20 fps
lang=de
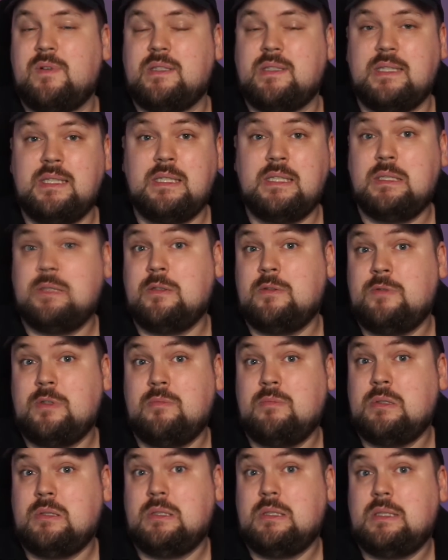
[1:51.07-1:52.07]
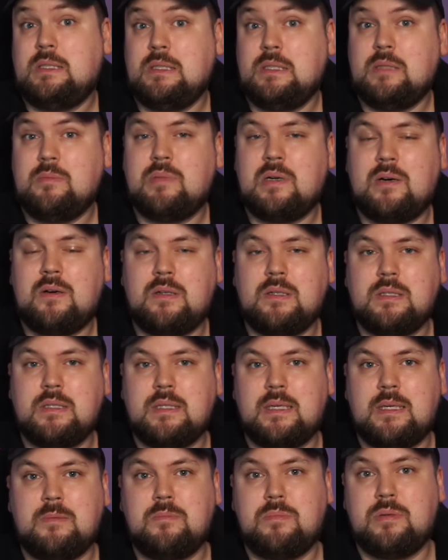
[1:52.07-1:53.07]
was ich so für Blödsinn gebaut
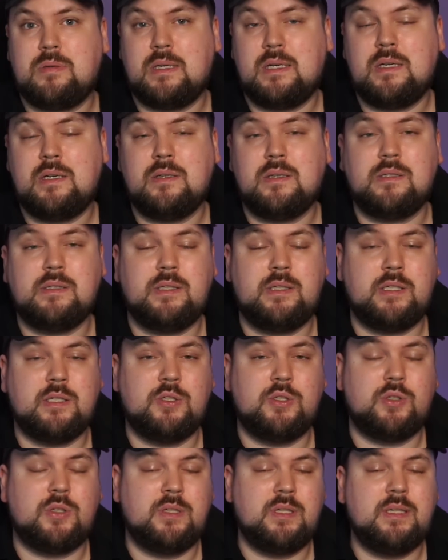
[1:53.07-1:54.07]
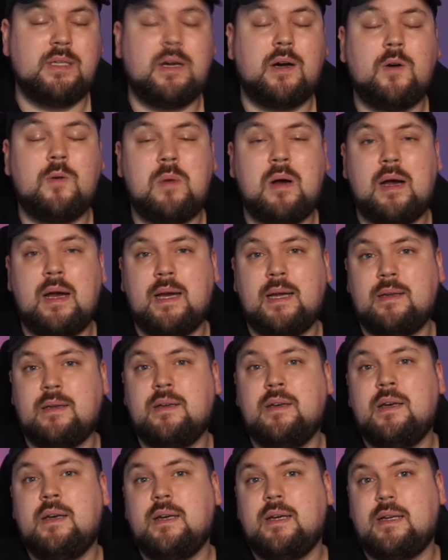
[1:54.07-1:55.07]
habe, ja, dass ich den Johnny da auch mal eine
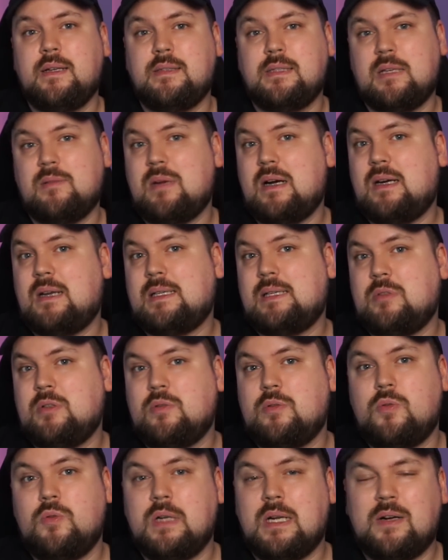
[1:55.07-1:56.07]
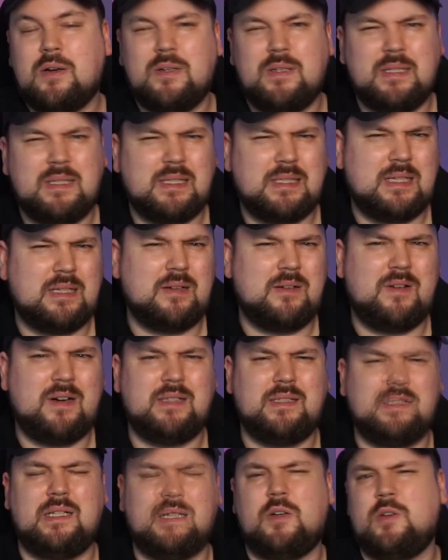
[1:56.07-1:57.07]
gezimmert habe und Co., dann könnte ich das ja
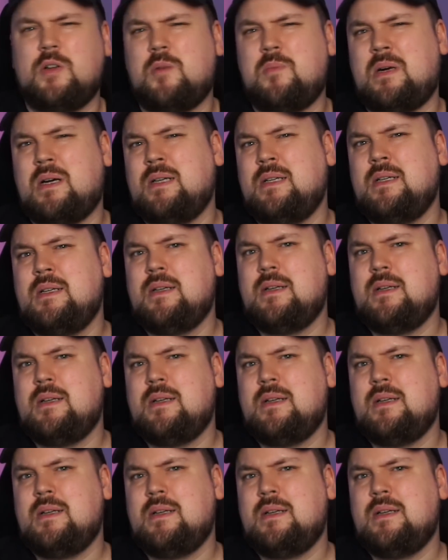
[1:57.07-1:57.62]
quasi dann auch nochmal